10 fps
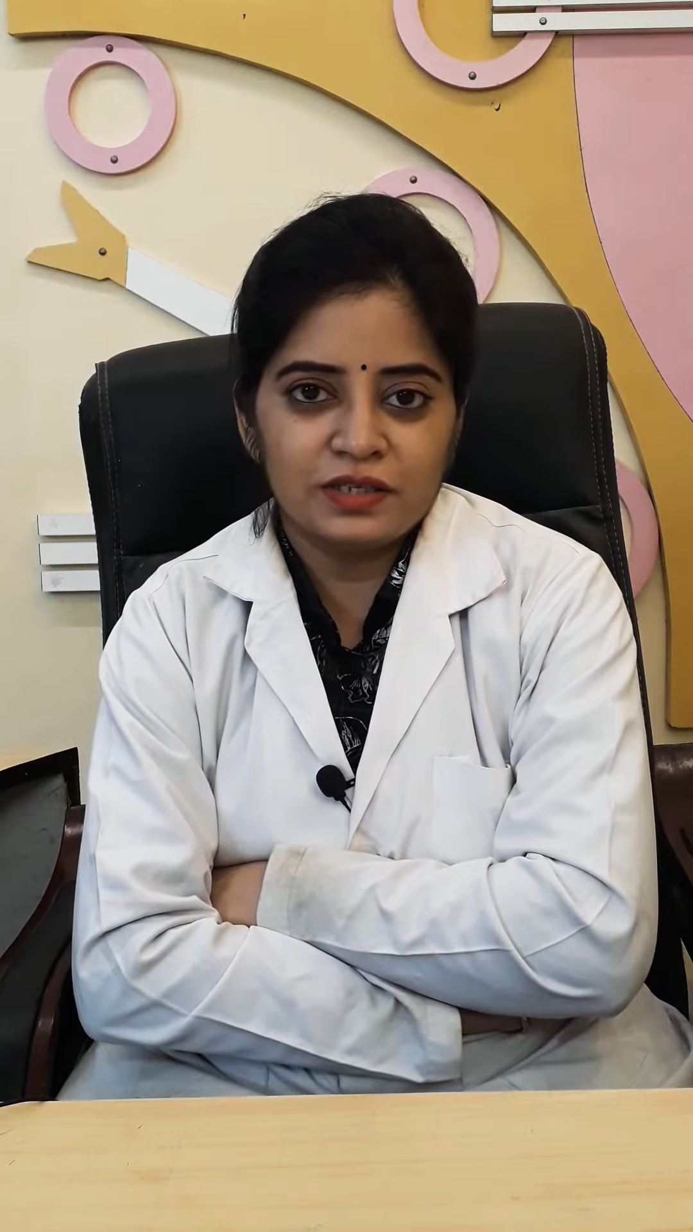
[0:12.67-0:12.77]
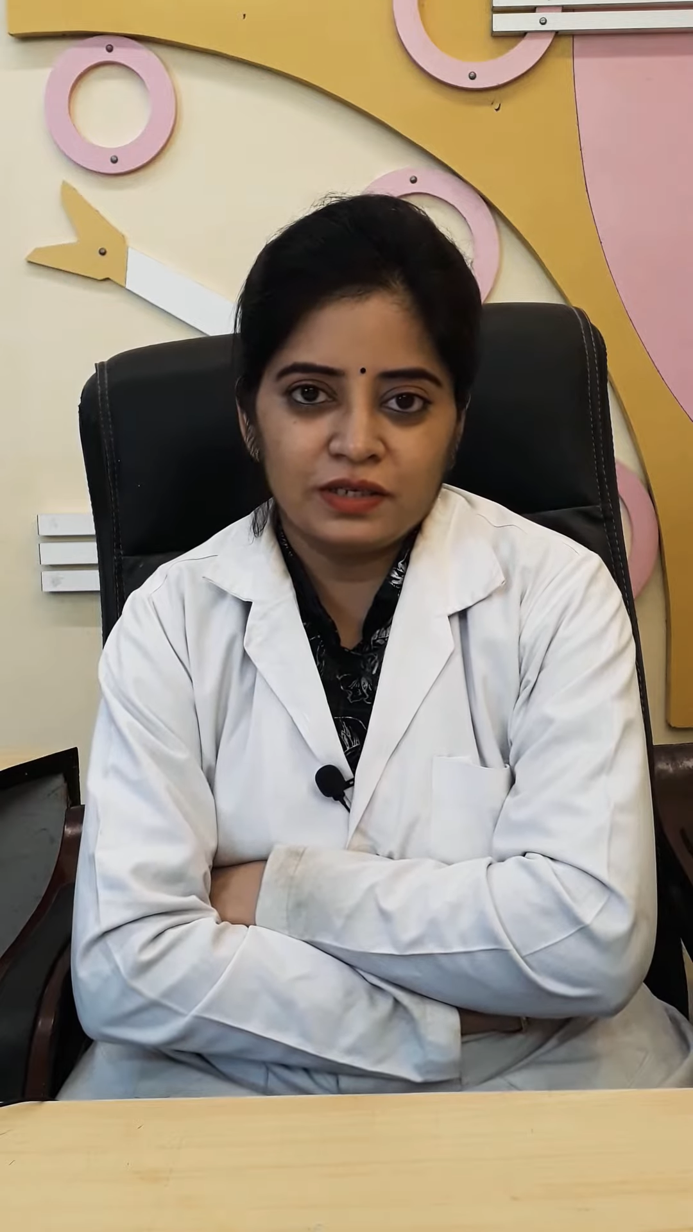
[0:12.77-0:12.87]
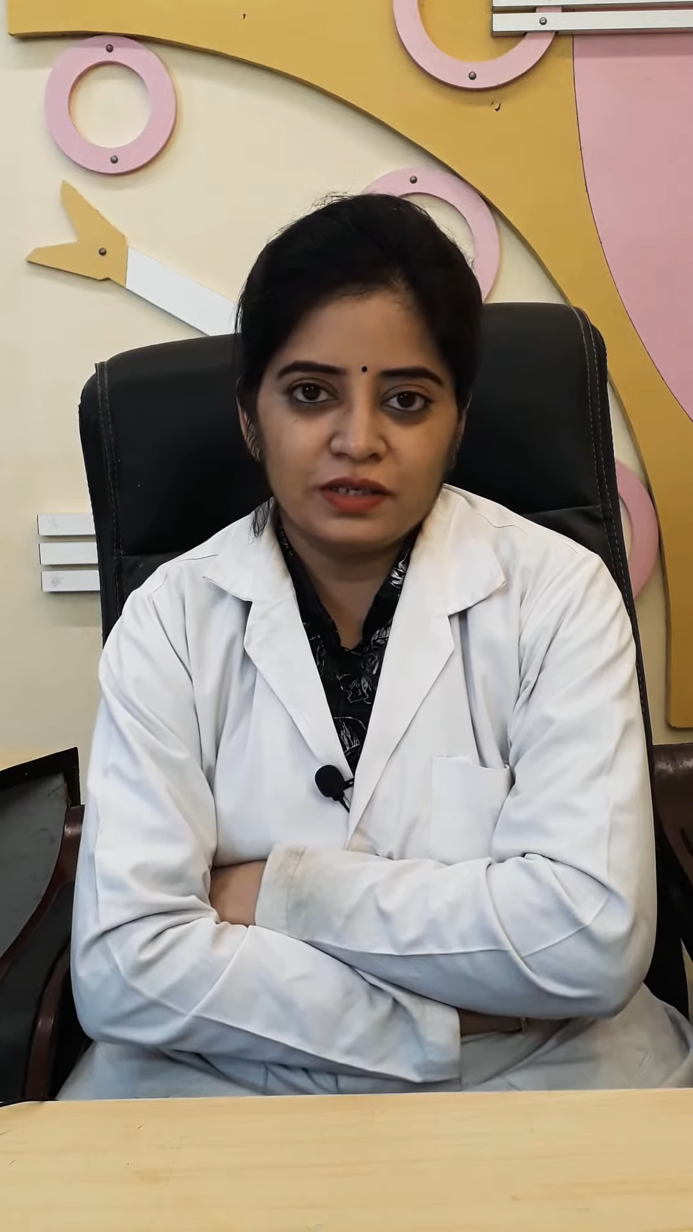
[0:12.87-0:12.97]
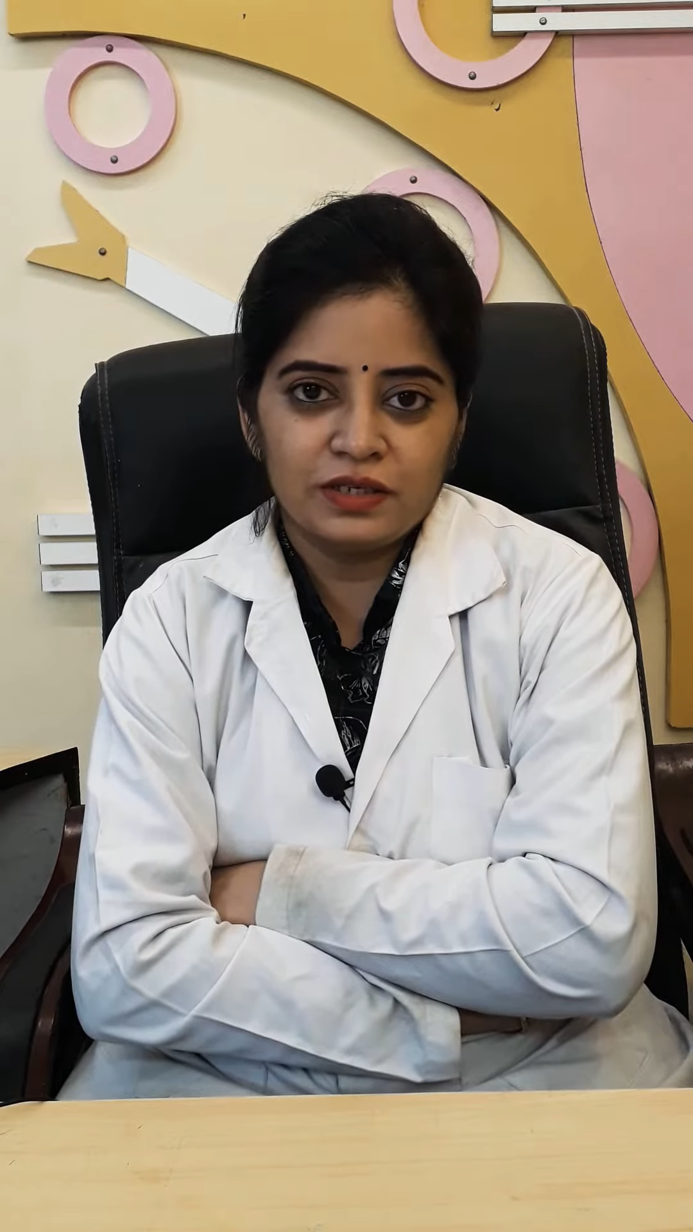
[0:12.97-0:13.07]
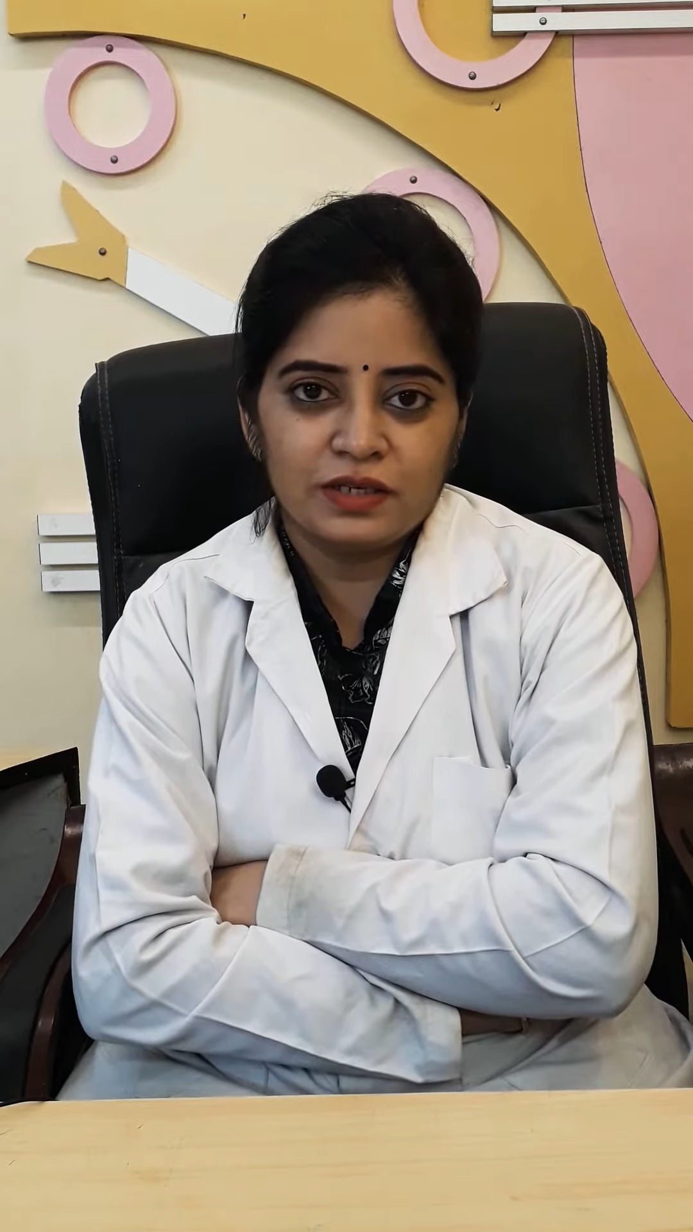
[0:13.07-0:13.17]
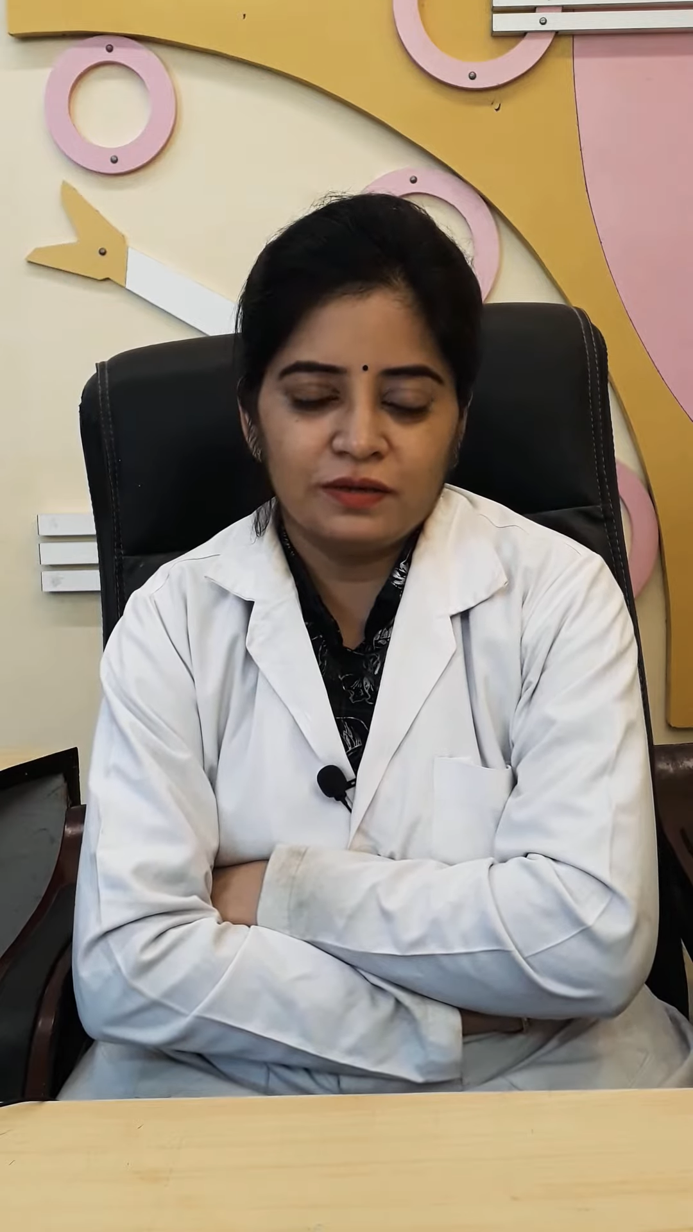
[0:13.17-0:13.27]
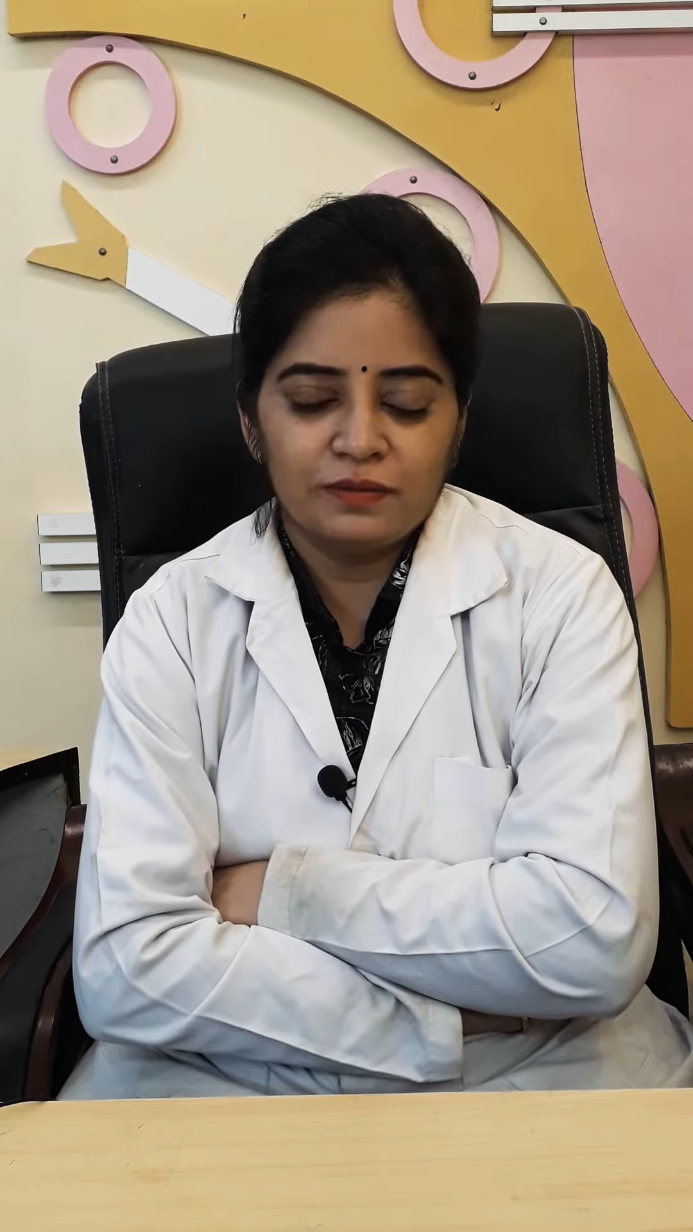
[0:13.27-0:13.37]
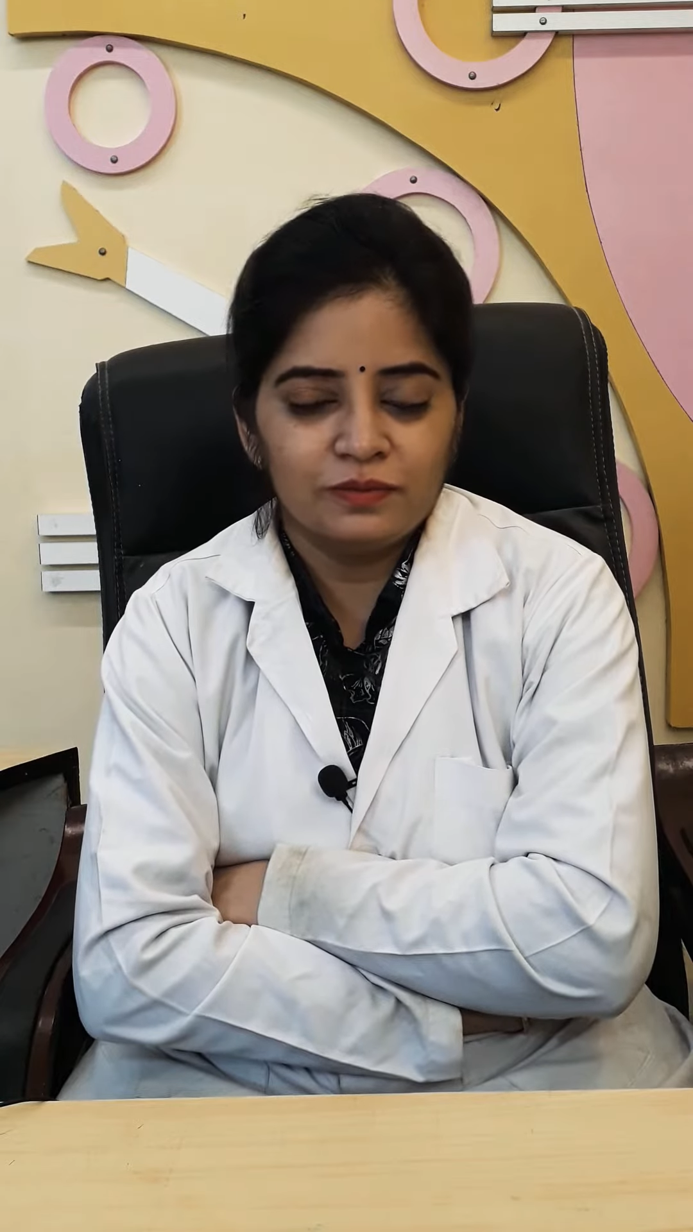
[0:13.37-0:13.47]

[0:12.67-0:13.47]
सीरीज़ है